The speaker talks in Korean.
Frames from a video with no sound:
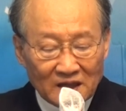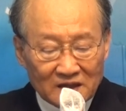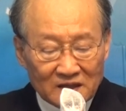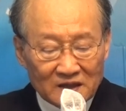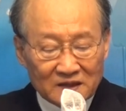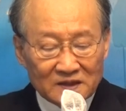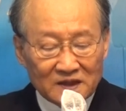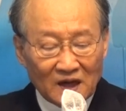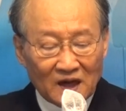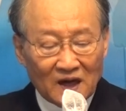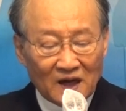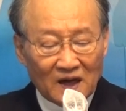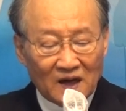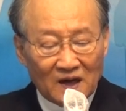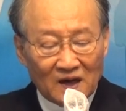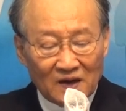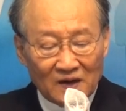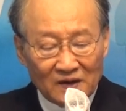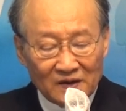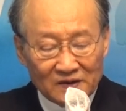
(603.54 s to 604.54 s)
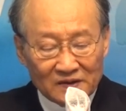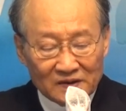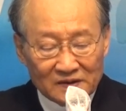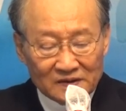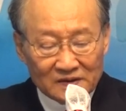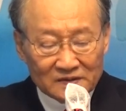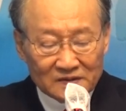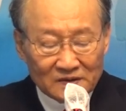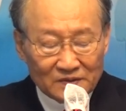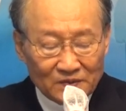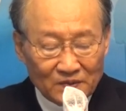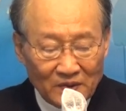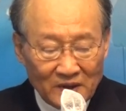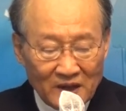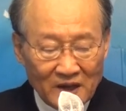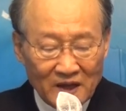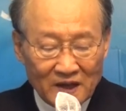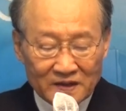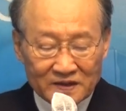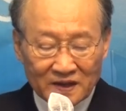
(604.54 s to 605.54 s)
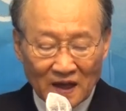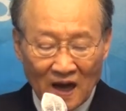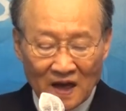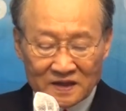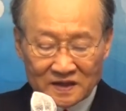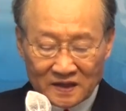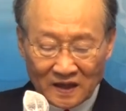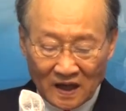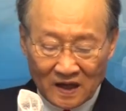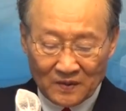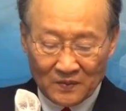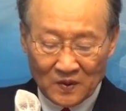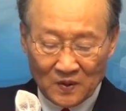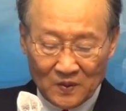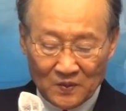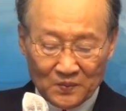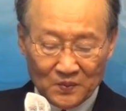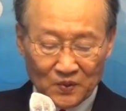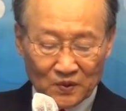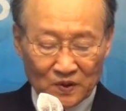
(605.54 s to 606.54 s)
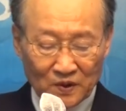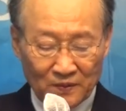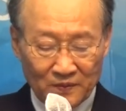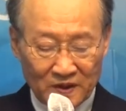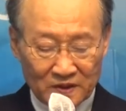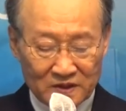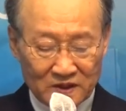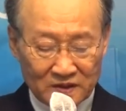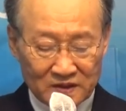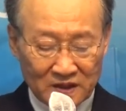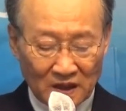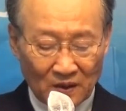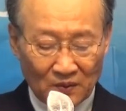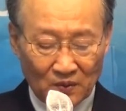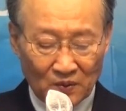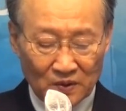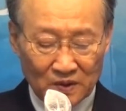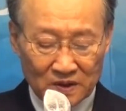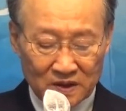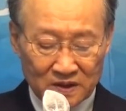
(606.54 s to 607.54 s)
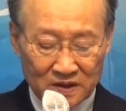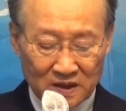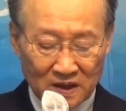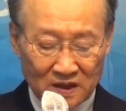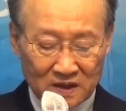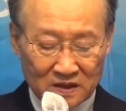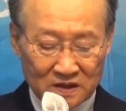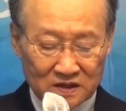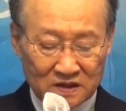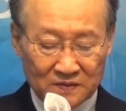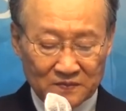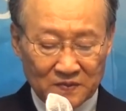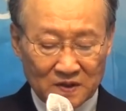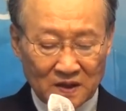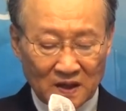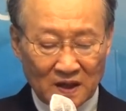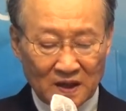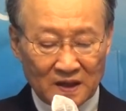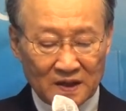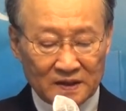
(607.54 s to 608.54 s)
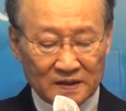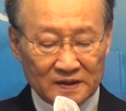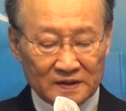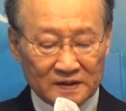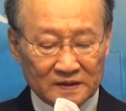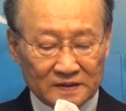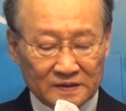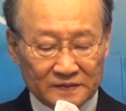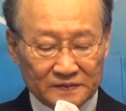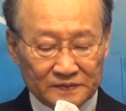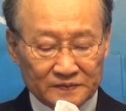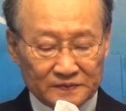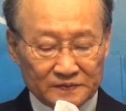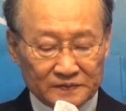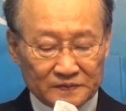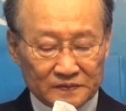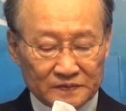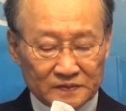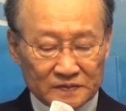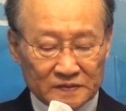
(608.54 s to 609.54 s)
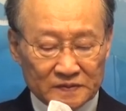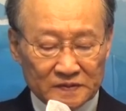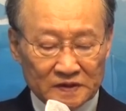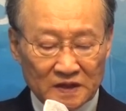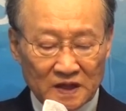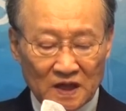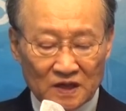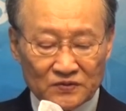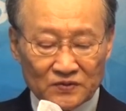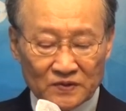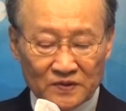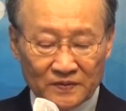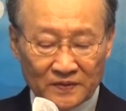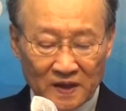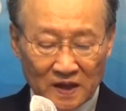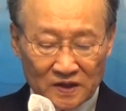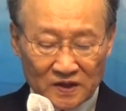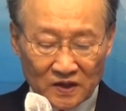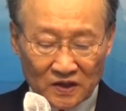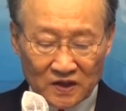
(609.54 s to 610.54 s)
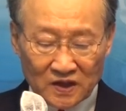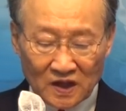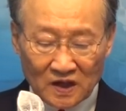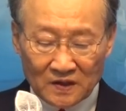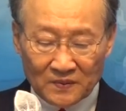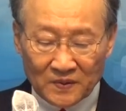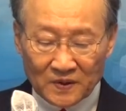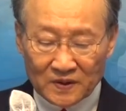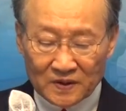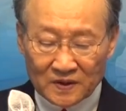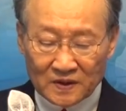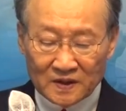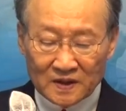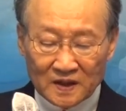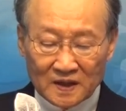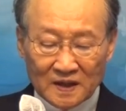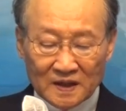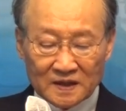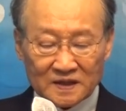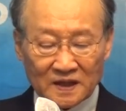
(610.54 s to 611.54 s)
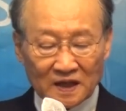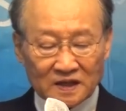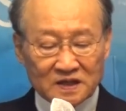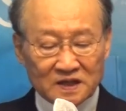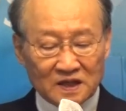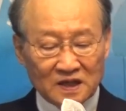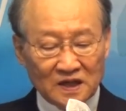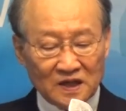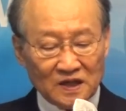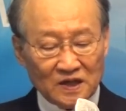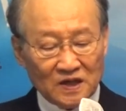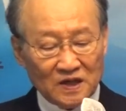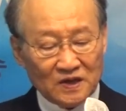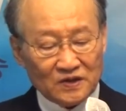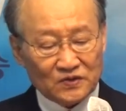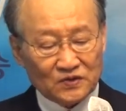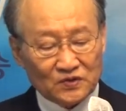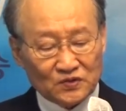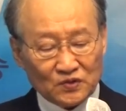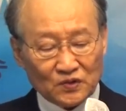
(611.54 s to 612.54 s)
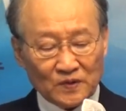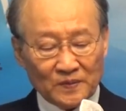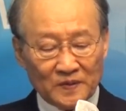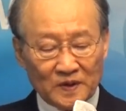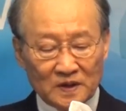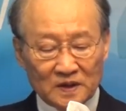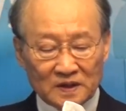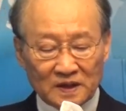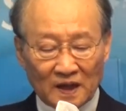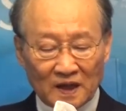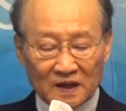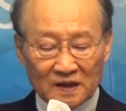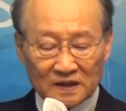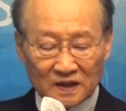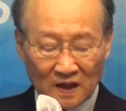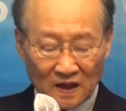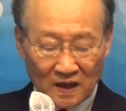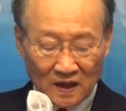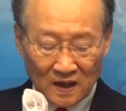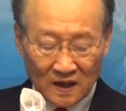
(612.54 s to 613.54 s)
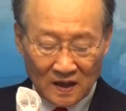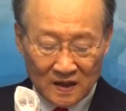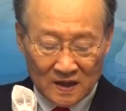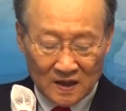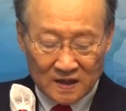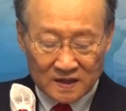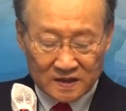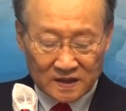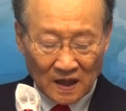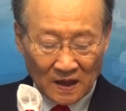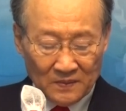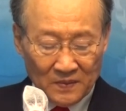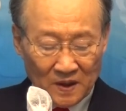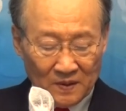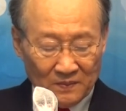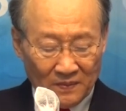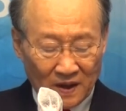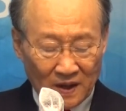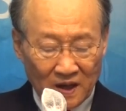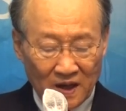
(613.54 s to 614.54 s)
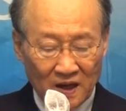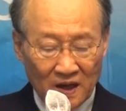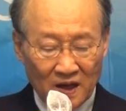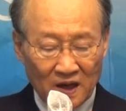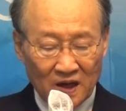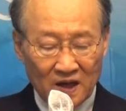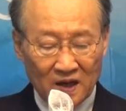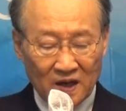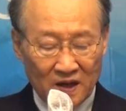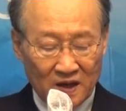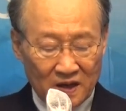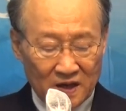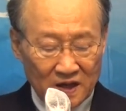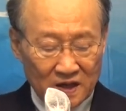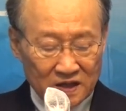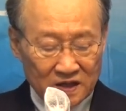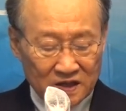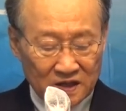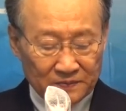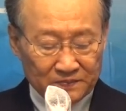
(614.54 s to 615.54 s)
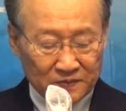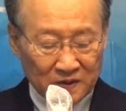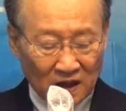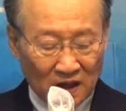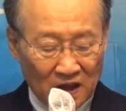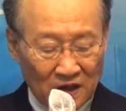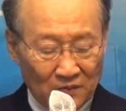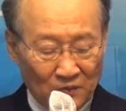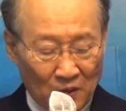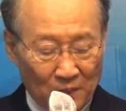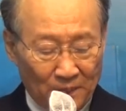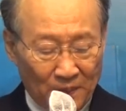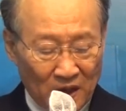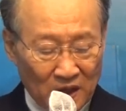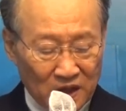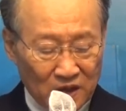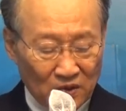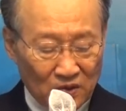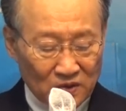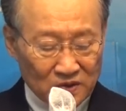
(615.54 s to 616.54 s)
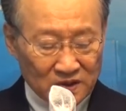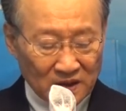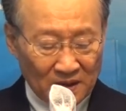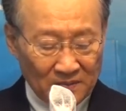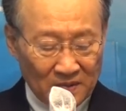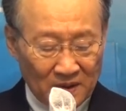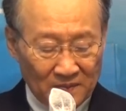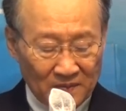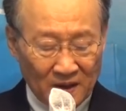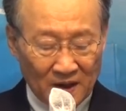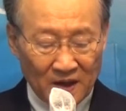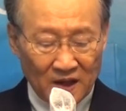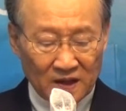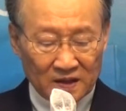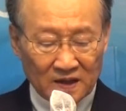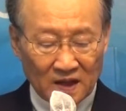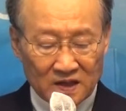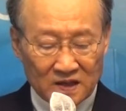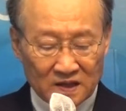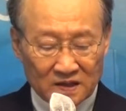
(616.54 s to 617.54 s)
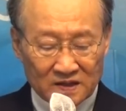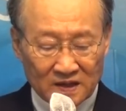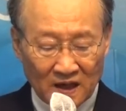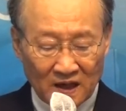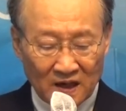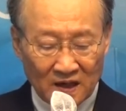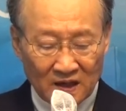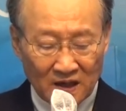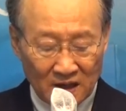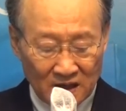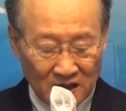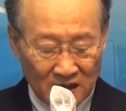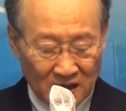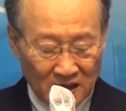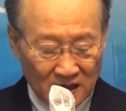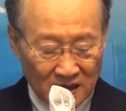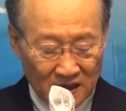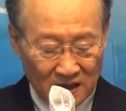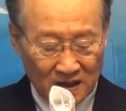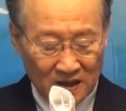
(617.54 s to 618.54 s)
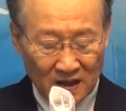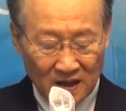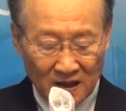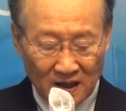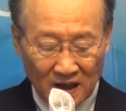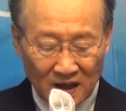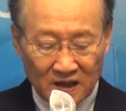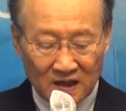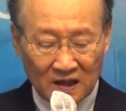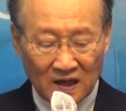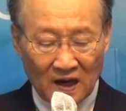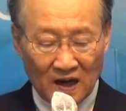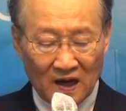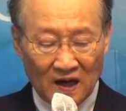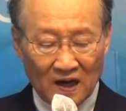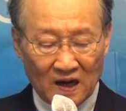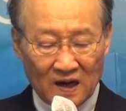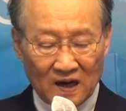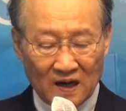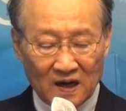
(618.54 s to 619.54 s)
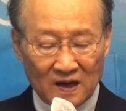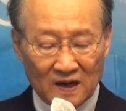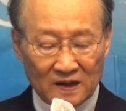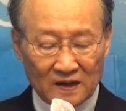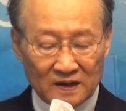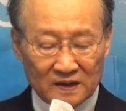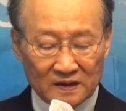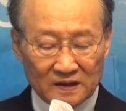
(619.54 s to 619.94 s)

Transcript: 않느냐? 왜 산 사람을 무덤에서 찾고 있느냐는 것입니다. 예수님께서 여러 번 자신이 죽임을 당했다가 3일 만에 십자가에 못 박히고 3일 만에 다시 살아나야 하리라